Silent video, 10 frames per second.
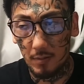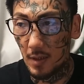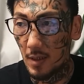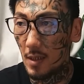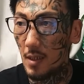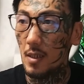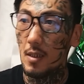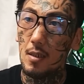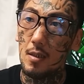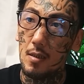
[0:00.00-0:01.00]
で、
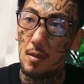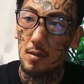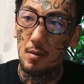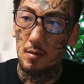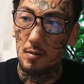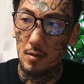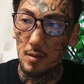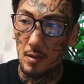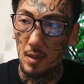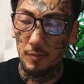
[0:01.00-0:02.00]

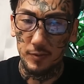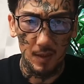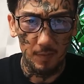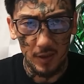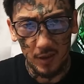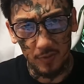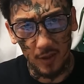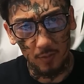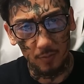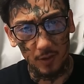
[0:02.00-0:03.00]
えー、アフターパーティーみ
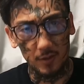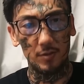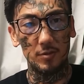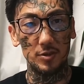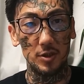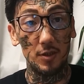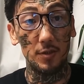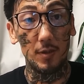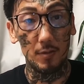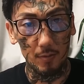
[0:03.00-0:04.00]
たいなのもやってるってしてた
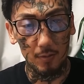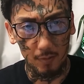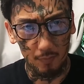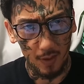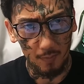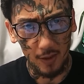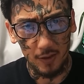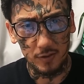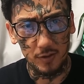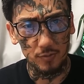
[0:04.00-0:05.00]
んだけど、まあ負
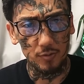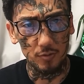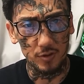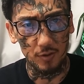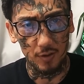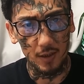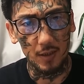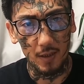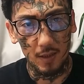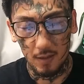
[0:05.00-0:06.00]
けたくせにうろうろしてね、嫌
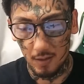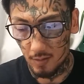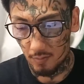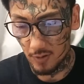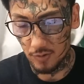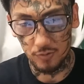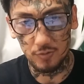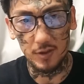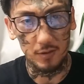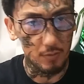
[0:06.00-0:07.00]
で、まあ、そ
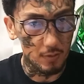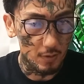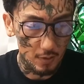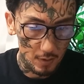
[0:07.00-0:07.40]
そくさと、